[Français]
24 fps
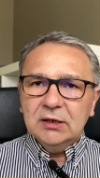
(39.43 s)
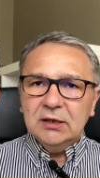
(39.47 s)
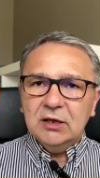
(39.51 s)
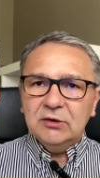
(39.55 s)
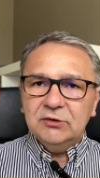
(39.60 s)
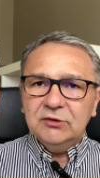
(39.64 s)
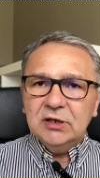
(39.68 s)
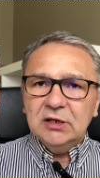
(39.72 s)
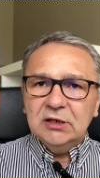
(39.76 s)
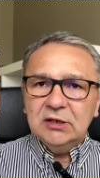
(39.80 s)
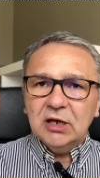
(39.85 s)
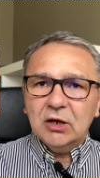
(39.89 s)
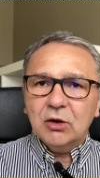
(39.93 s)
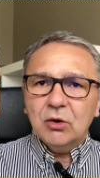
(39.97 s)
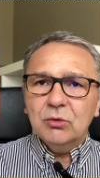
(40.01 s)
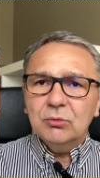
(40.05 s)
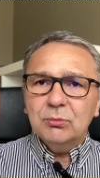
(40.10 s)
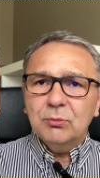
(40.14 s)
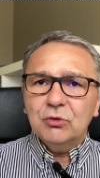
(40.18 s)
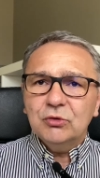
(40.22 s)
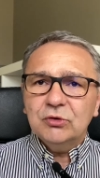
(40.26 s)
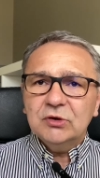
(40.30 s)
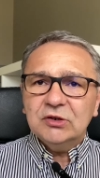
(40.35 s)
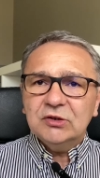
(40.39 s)
Y a-t-il des
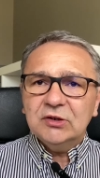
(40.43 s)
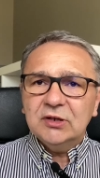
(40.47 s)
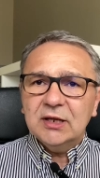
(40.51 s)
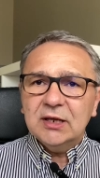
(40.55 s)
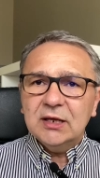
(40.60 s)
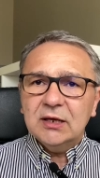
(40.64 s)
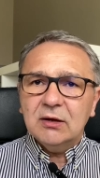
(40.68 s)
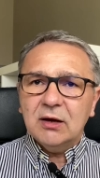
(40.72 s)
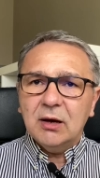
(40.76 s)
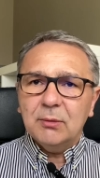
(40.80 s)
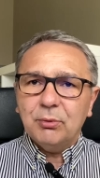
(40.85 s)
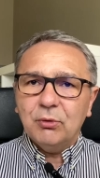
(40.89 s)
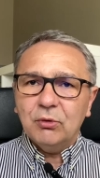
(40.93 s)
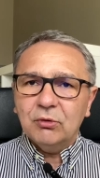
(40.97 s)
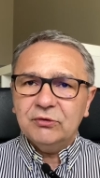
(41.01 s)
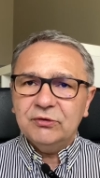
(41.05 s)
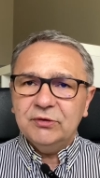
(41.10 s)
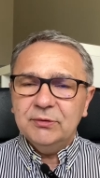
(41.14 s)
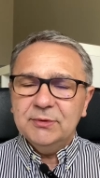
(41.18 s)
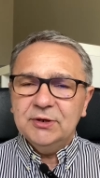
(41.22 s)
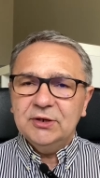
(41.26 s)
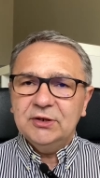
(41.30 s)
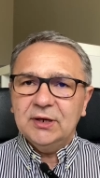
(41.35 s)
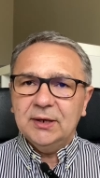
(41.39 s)
commodités à
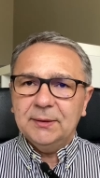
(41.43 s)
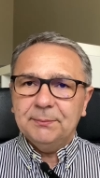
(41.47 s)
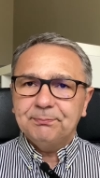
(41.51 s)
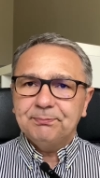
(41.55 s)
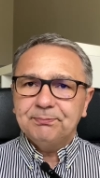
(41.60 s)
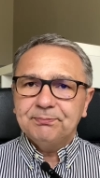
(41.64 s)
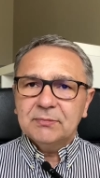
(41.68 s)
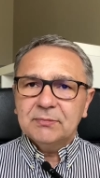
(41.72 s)
proximité